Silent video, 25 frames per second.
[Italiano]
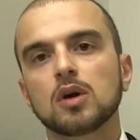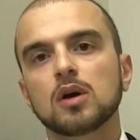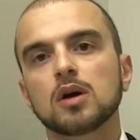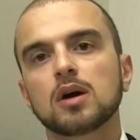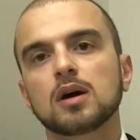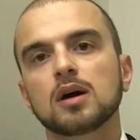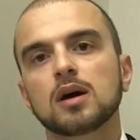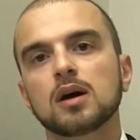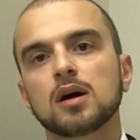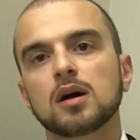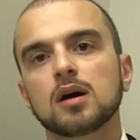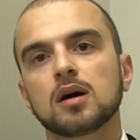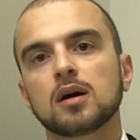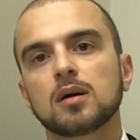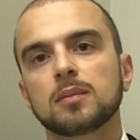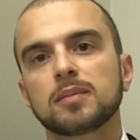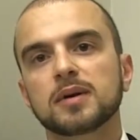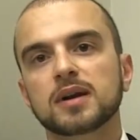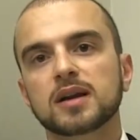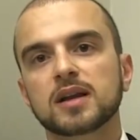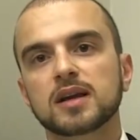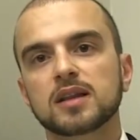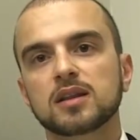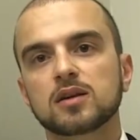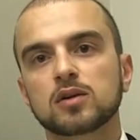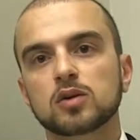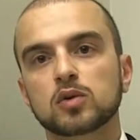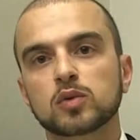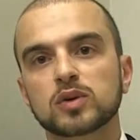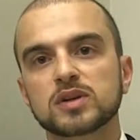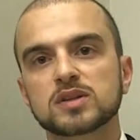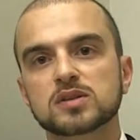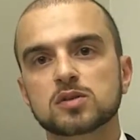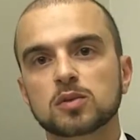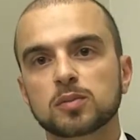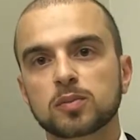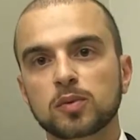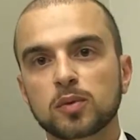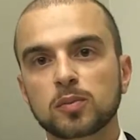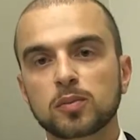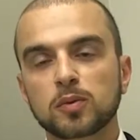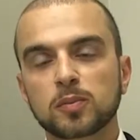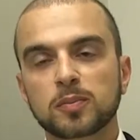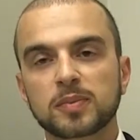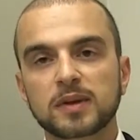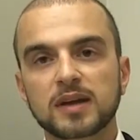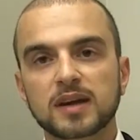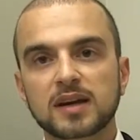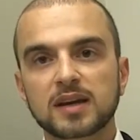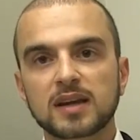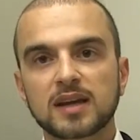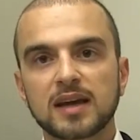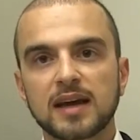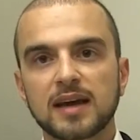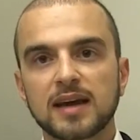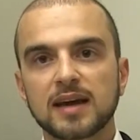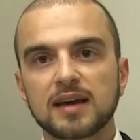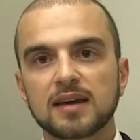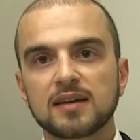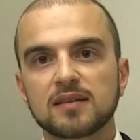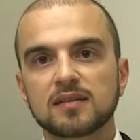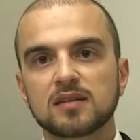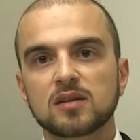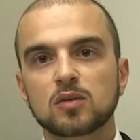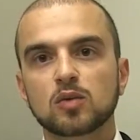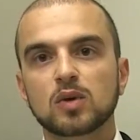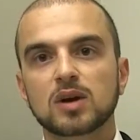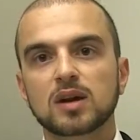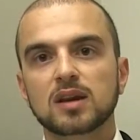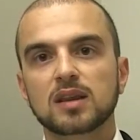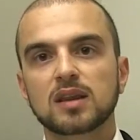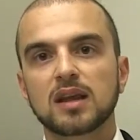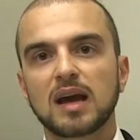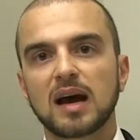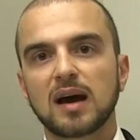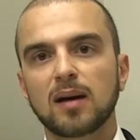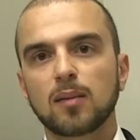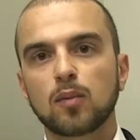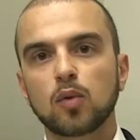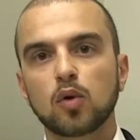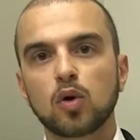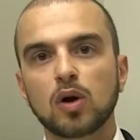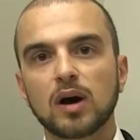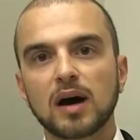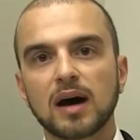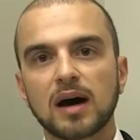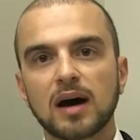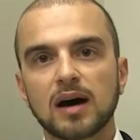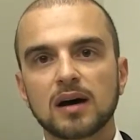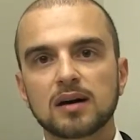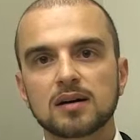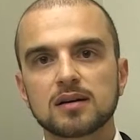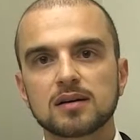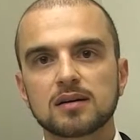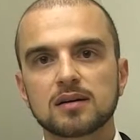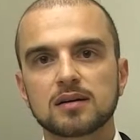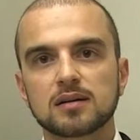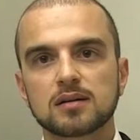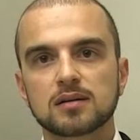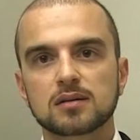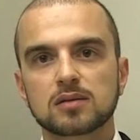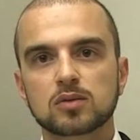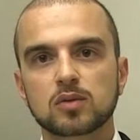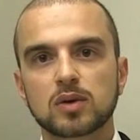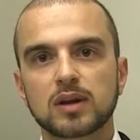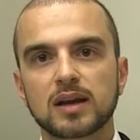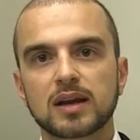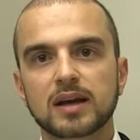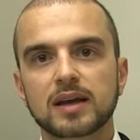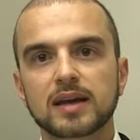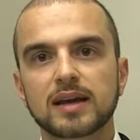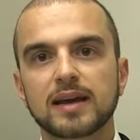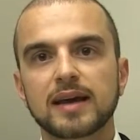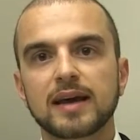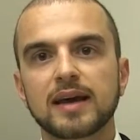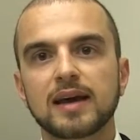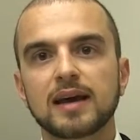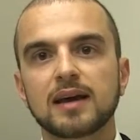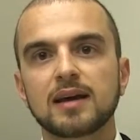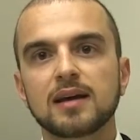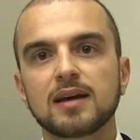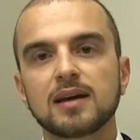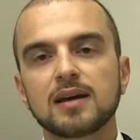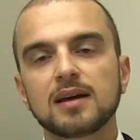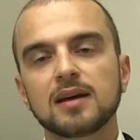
Uh, perché dico questo? Proprio perché se guardiamo a uh, quella che è